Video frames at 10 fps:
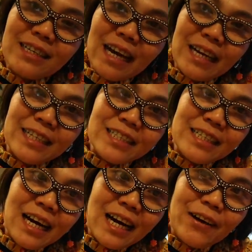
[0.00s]
การเดิน
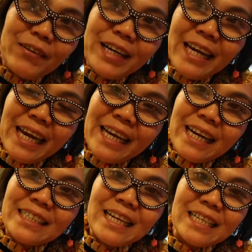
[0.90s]
ทางวันนี้
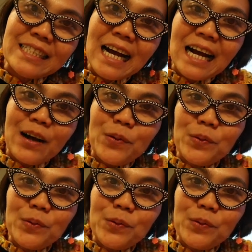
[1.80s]
ตั้งแต่เช้า